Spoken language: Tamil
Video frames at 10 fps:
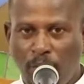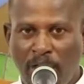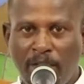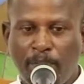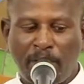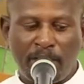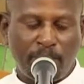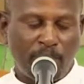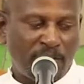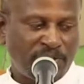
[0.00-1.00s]
வேத
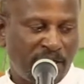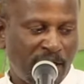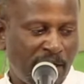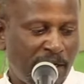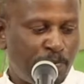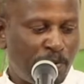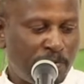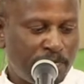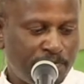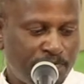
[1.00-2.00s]
பாடம் வாசிக்க கேட்போம்